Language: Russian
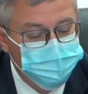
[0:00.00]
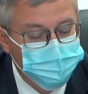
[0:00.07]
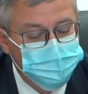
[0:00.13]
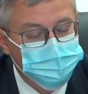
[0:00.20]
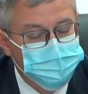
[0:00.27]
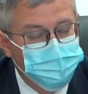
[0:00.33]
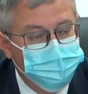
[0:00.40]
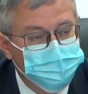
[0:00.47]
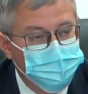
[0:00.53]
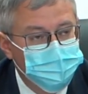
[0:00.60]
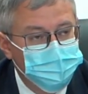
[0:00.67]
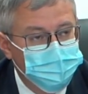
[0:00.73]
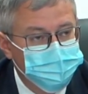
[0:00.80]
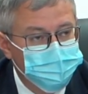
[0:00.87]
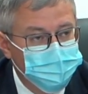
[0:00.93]
быстро
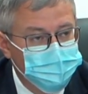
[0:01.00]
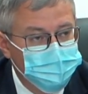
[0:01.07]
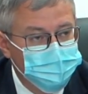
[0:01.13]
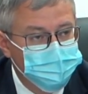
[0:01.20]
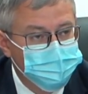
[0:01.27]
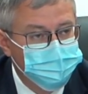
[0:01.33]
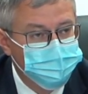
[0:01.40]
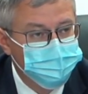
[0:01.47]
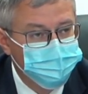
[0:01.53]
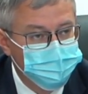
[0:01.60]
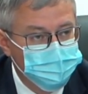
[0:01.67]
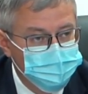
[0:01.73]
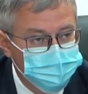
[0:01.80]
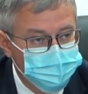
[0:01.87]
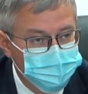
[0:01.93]
определять проект,
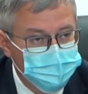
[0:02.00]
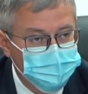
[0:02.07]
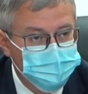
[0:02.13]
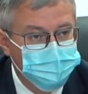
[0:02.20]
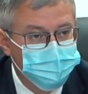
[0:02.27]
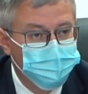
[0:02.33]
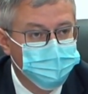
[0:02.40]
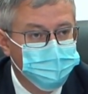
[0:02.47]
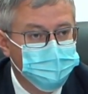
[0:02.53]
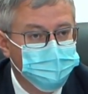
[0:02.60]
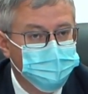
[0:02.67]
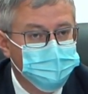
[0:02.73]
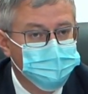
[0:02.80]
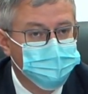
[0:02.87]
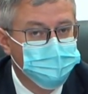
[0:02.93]
приступать к его
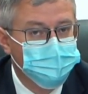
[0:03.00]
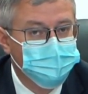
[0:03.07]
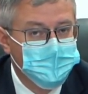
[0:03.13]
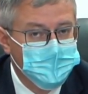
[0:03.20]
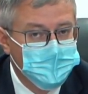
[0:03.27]
привязке,